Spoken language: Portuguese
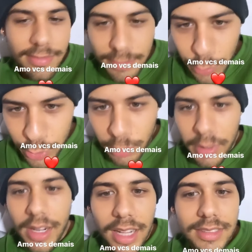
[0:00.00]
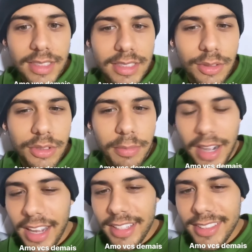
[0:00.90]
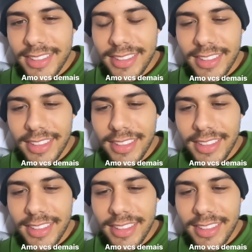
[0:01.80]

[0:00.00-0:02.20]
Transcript: Muito obrigado, vocês são demais.